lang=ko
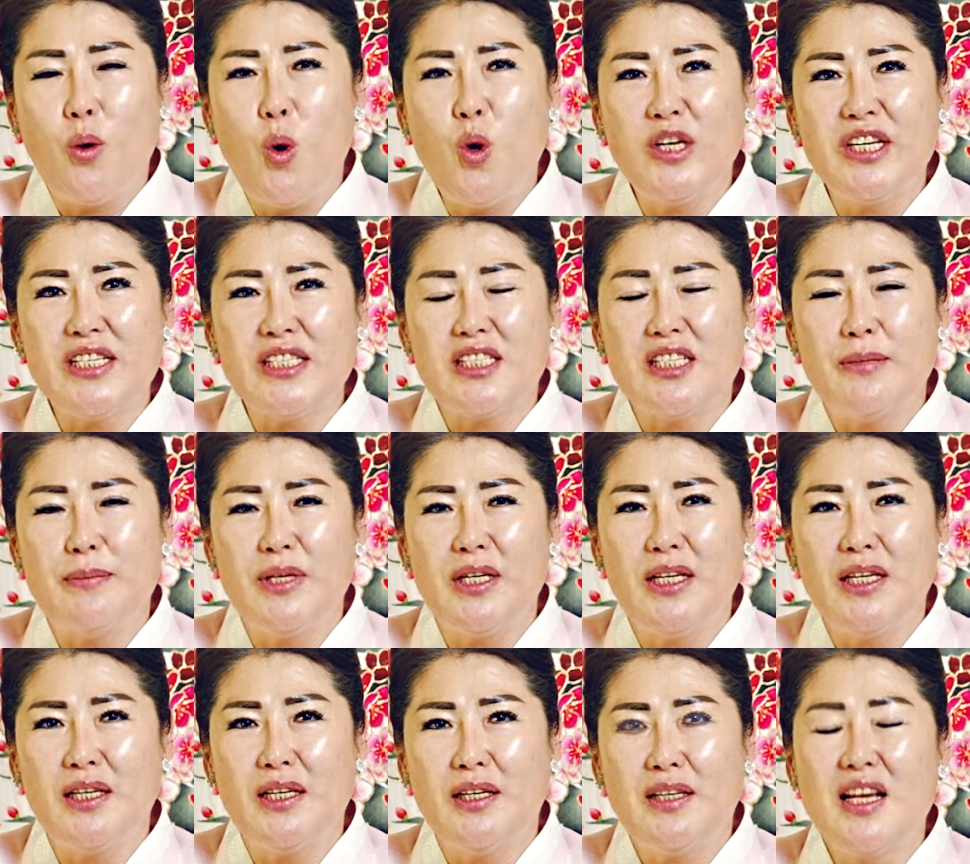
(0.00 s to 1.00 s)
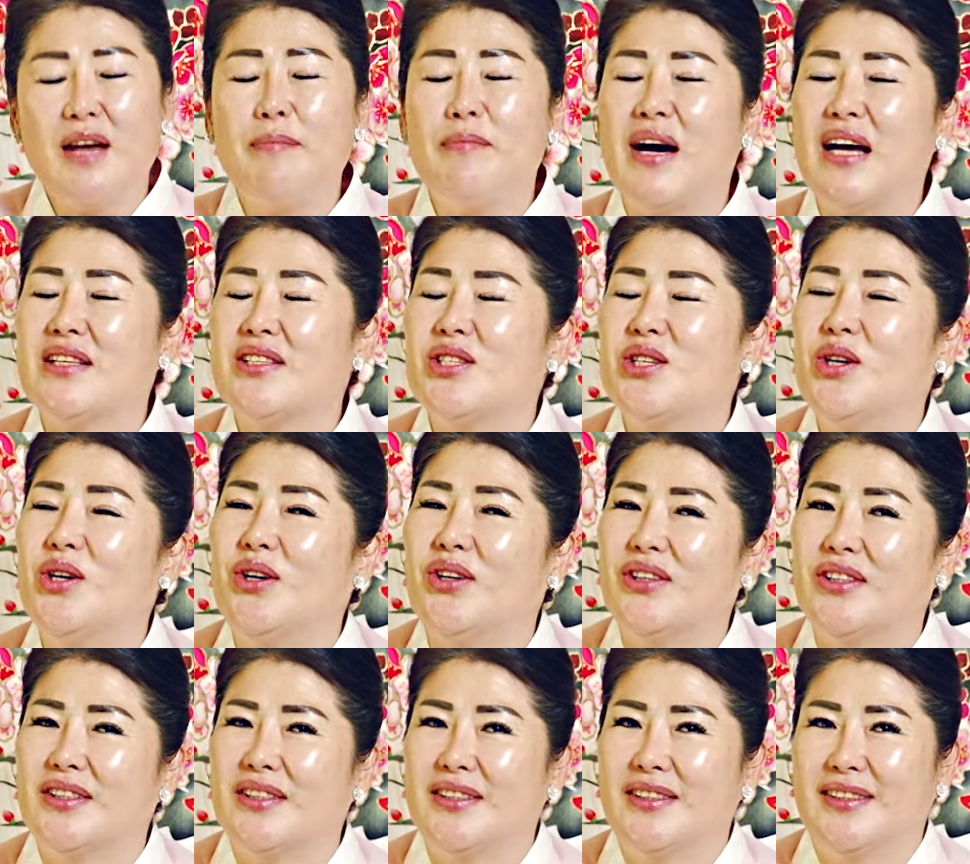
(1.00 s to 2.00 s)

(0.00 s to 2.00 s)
호기심이 참 많죠.